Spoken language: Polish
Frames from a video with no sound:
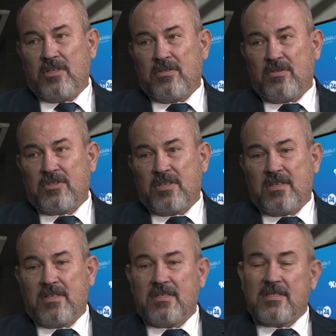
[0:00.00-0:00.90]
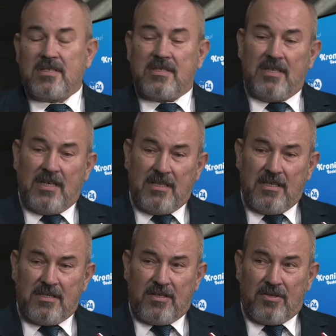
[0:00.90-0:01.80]
to, że z
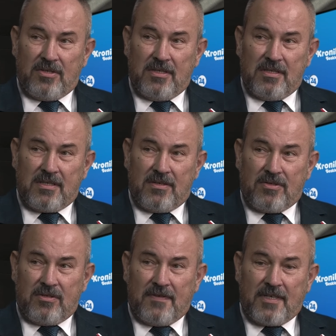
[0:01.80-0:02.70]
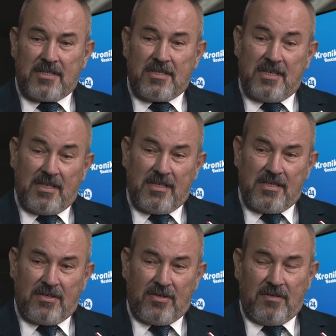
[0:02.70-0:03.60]
jednej strony Skoczowa czy z jednej
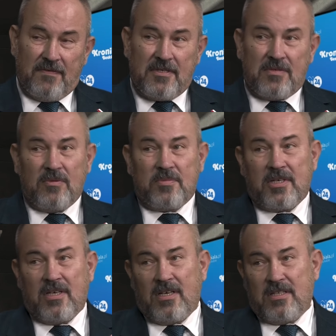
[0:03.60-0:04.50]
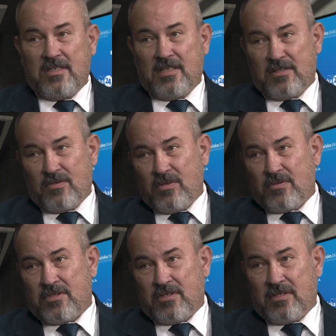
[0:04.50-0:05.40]
strony Wisły przejechanie na drugą
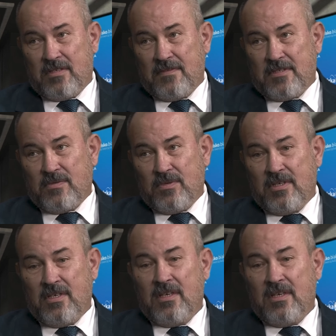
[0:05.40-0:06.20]
stronę Wisły,